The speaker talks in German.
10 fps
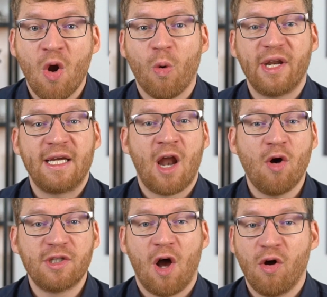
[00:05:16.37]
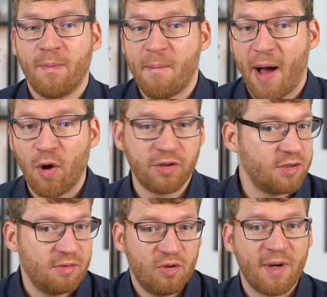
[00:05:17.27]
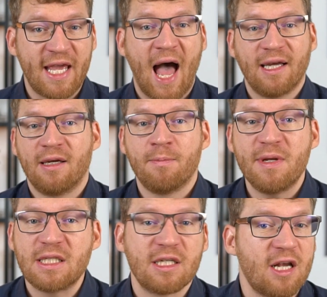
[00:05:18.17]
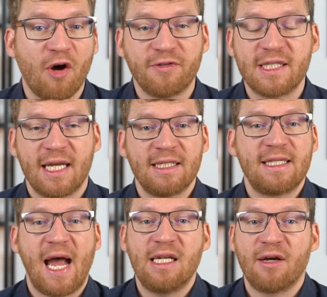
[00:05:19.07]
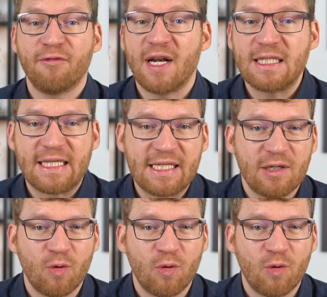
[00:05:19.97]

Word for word: Oder genauso auch, man baut über Jahre ein Business auf, das eine Zeit lang vielleicht sehr, sehr